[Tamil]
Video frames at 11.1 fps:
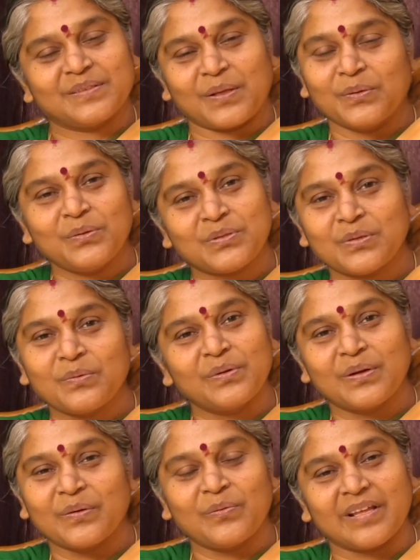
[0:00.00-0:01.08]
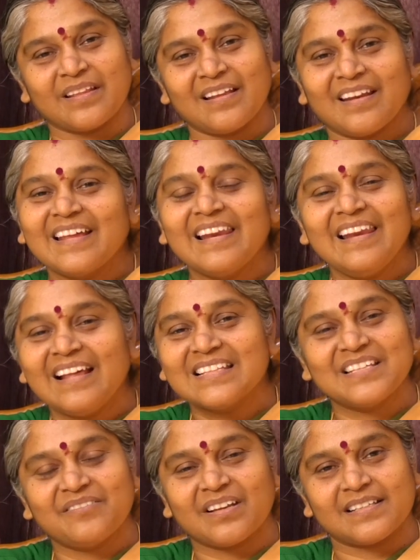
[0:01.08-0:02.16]
சந்தோஷம் கொடுக்கக்கூடியதானே எல்லா
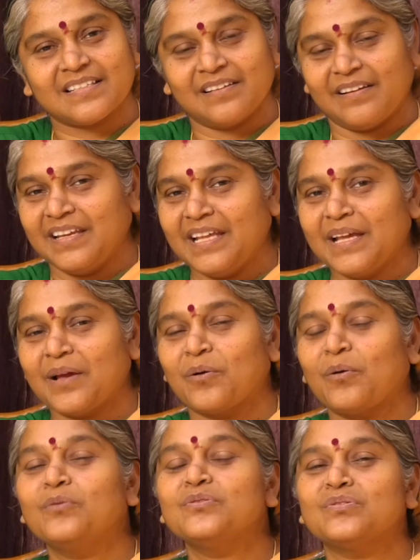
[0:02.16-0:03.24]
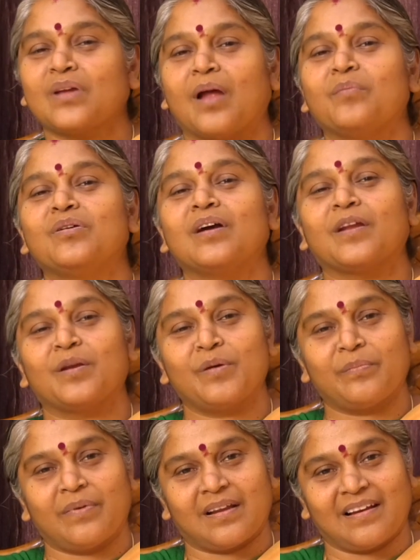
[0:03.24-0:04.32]
ஜீவராசிகளையும் நீங்கள் கொஞ்சம் அன்பும்
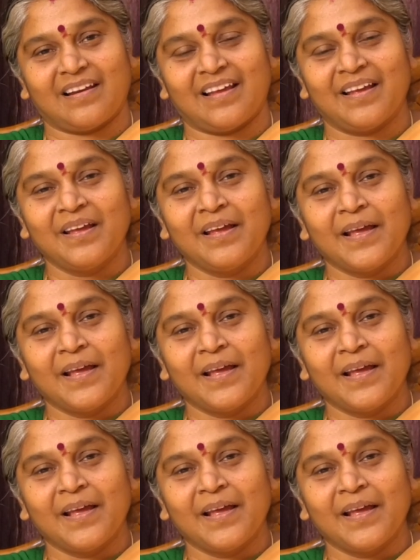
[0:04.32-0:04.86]
கரணமாக பாருங்களேன்